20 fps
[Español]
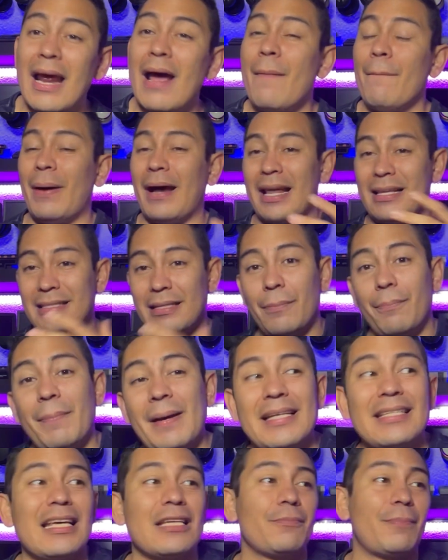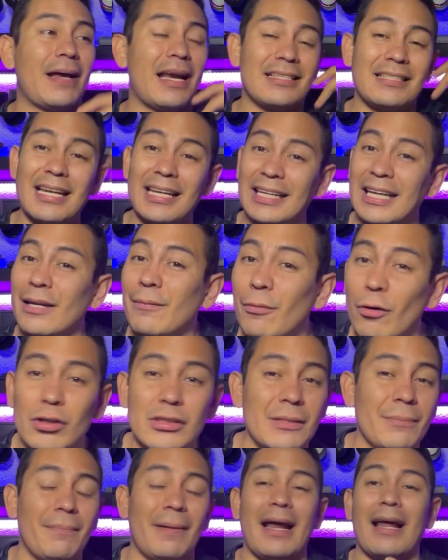para hacer pesas, para hacer
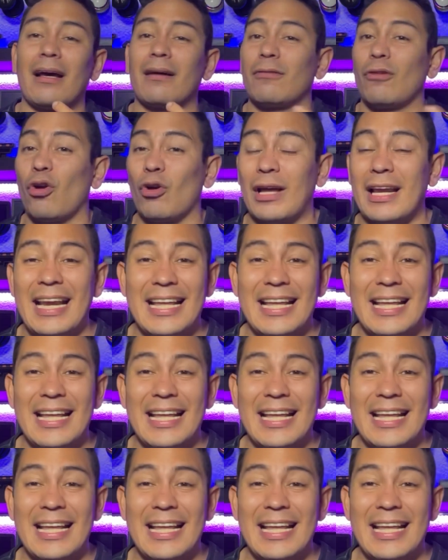kickboxing, para lo que